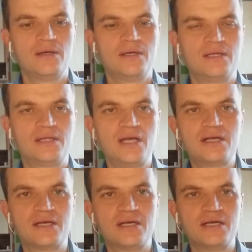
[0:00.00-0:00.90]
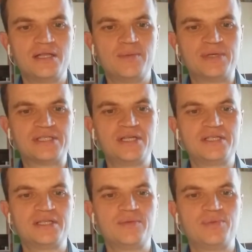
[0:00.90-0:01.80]
Итак, э,
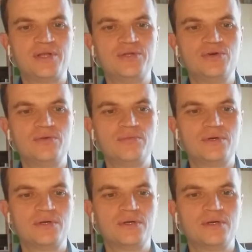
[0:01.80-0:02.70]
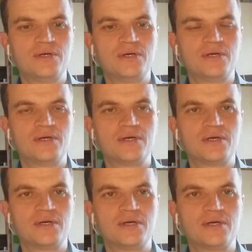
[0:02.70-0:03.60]
непосредственно перейдем
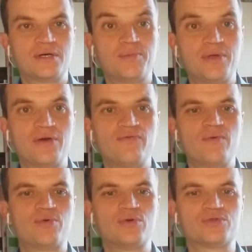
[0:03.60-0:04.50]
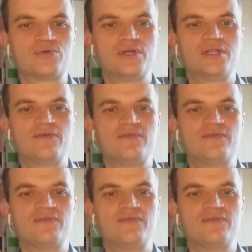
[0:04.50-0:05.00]
первому вопросу. Это